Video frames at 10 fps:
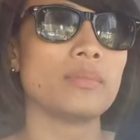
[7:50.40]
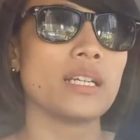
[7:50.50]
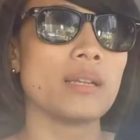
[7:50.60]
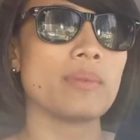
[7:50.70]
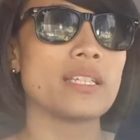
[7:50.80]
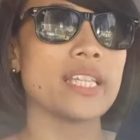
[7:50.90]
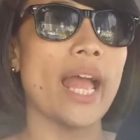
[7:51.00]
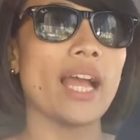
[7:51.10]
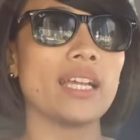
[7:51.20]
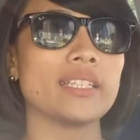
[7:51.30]

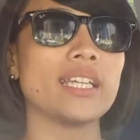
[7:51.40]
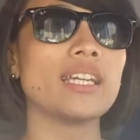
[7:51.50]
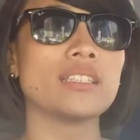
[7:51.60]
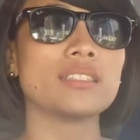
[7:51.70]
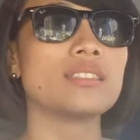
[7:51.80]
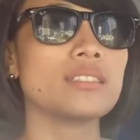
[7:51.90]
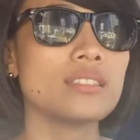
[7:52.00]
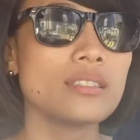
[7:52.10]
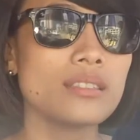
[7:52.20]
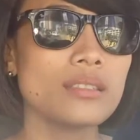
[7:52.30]
Paglapastangan yan.
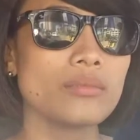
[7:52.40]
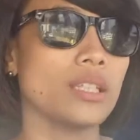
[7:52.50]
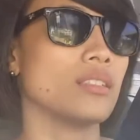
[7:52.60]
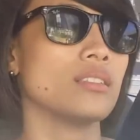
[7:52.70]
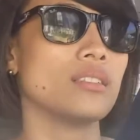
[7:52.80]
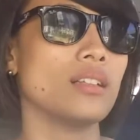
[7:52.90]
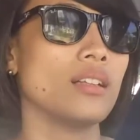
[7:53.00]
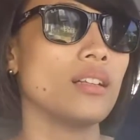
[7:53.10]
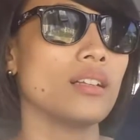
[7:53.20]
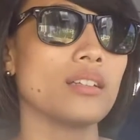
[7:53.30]
Ah,
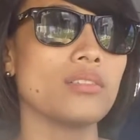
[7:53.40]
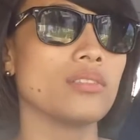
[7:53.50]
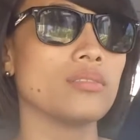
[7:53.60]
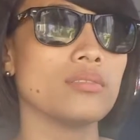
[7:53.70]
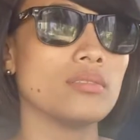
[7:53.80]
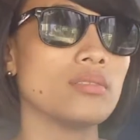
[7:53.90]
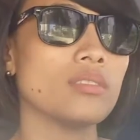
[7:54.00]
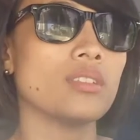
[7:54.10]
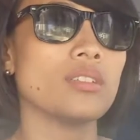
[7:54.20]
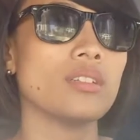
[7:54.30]
you know?
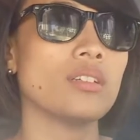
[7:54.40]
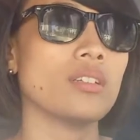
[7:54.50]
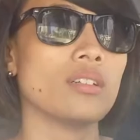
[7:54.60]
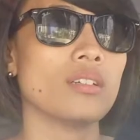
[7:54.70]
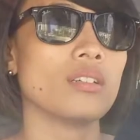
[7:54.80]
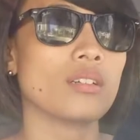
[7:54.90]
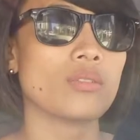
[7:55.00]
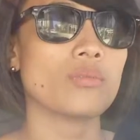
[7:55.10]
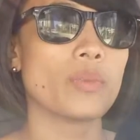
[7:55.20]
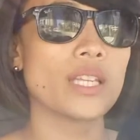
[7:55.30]

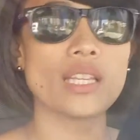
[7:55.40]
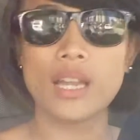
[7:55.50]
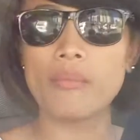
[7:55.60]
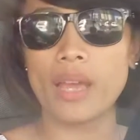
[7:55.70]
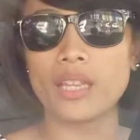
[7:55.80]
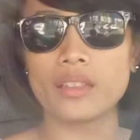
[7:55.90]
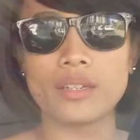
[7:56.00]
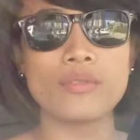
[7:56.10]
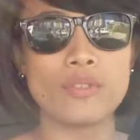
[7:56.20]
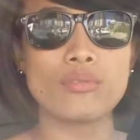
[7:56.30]
Kung pwede lang
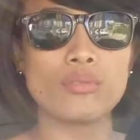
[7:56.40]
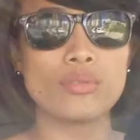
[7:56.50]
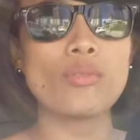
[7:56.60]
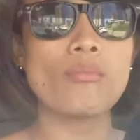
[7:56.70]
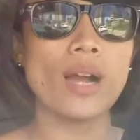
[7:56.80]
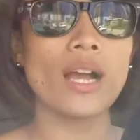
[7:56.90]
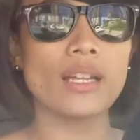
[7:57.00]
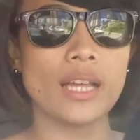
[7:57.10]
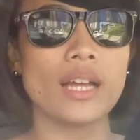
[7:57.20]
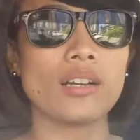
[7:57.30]
ma-interview yung
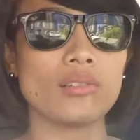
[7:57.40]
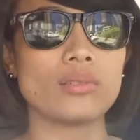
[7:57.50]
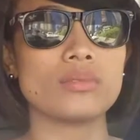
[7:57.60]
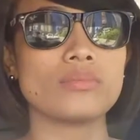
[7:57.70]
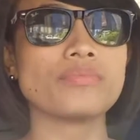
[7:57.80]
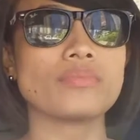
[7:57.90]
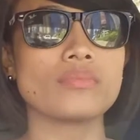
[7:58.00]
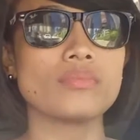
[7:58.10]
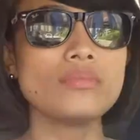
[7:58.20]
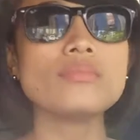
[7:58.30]
mga taong
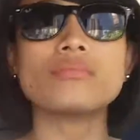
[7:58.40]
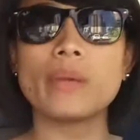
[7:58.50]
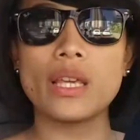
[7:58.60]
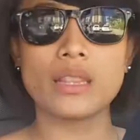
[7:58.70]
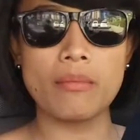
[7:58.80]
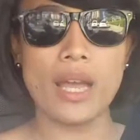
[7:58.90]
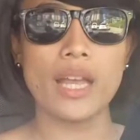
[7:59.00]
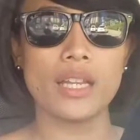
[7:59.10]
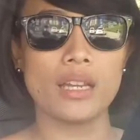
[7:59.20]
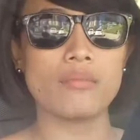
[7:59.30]

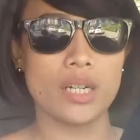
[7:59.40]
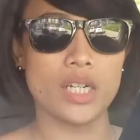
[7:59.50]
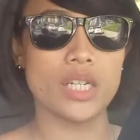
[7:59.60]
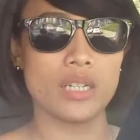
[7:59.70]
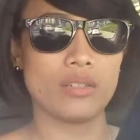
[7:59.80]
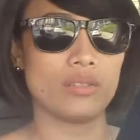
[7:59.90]
biktima ng martial